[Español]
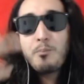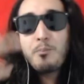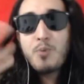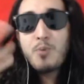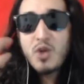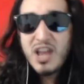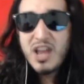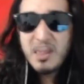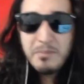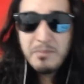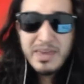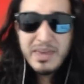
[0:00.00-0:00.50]

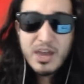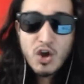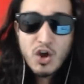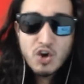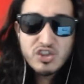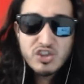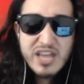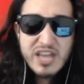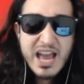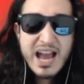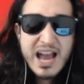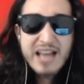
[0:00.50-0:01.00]
polémico
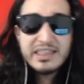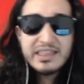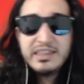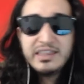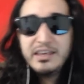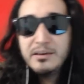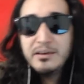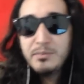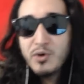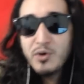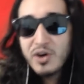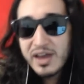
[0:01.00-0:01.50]

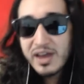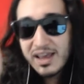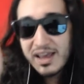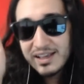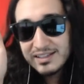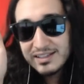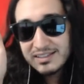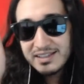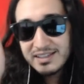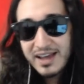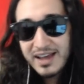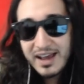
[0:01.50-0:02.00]
negativo que
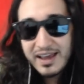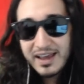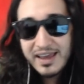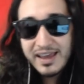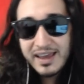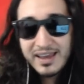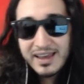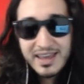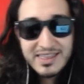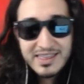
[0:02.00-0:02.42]
es que,